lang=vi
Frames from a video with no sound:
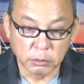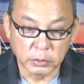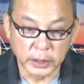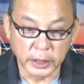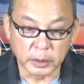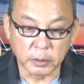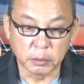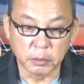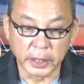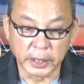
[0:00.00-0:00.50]

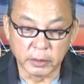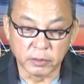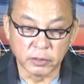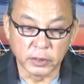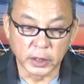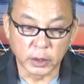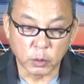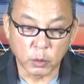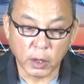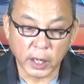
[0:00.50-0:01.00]
dịch bệnh
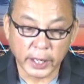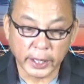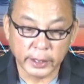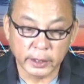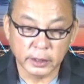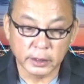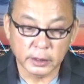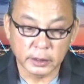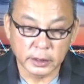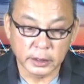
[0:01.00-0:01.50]
vừa qua
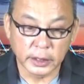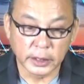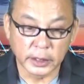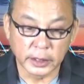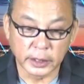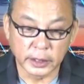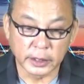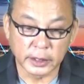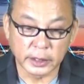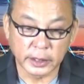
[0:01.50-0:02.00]
đó
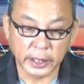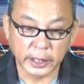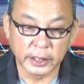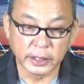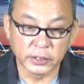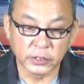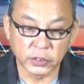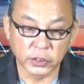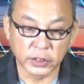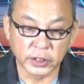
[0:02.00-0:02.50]
thì
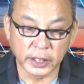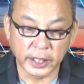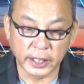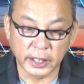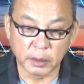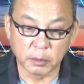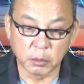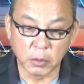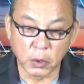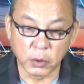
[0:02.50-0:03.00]

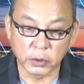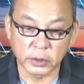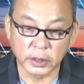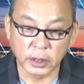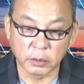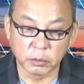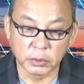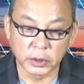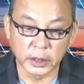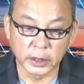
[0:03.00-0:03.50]
California là một
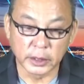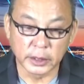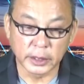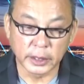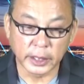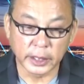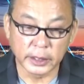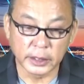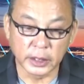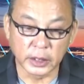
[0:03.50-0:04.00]
trong những
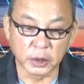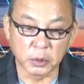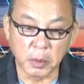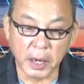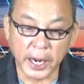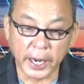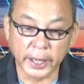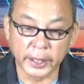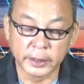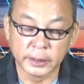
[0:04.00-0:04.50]
cái tiểu
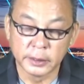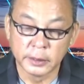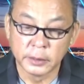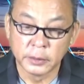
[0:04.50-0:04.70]
bang